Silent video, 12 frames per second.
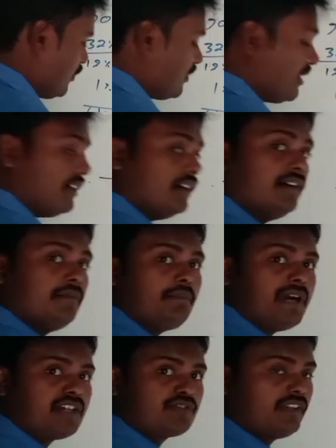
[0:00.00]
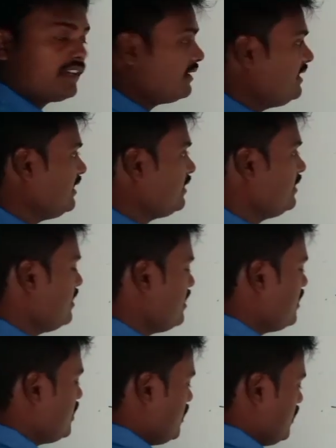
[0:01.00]
क्या होगा पास हो जाएगा ठीक है
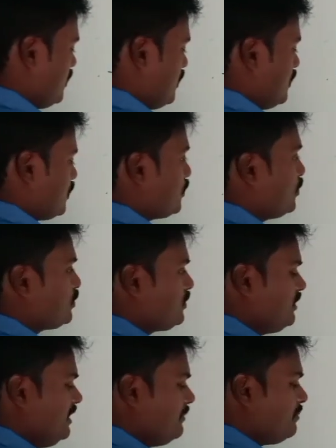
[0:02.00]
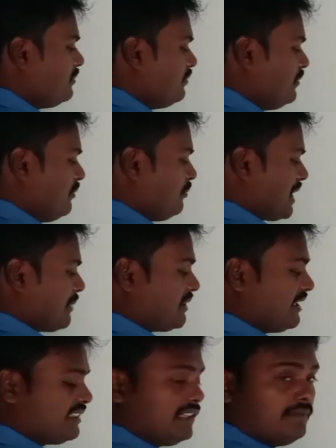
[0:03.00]
तो उत्तीर्ण प्राप्त
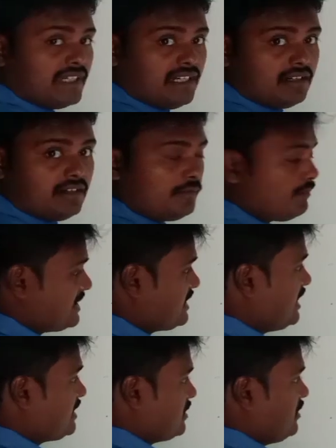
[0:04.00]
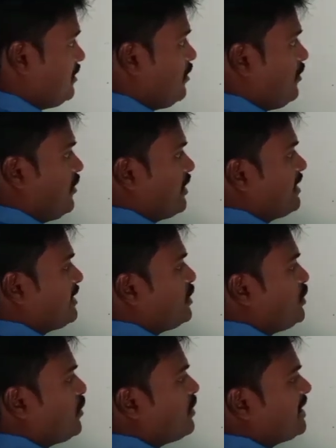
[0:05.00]
कितना हमारा पचास और कितना
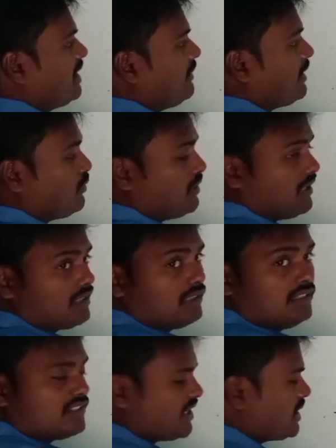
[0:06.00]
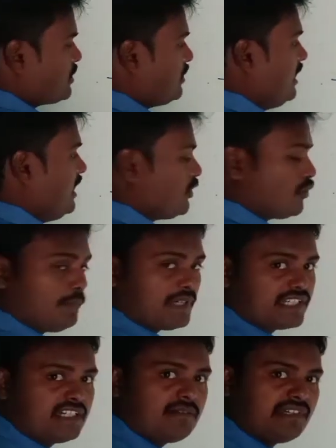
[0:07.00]
योग कितना हमारा टोटल छः सौ है तो
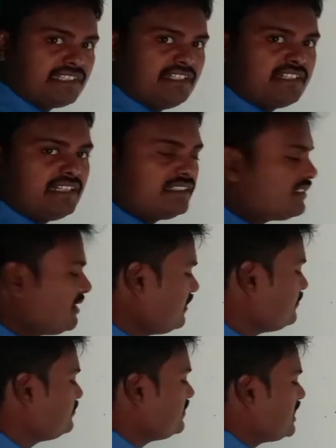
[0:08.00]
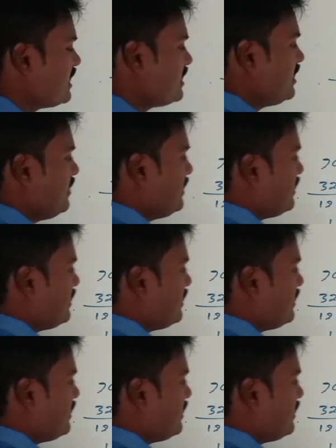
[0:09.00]
परसेंट हम आसान निकाल सकते हैं कितना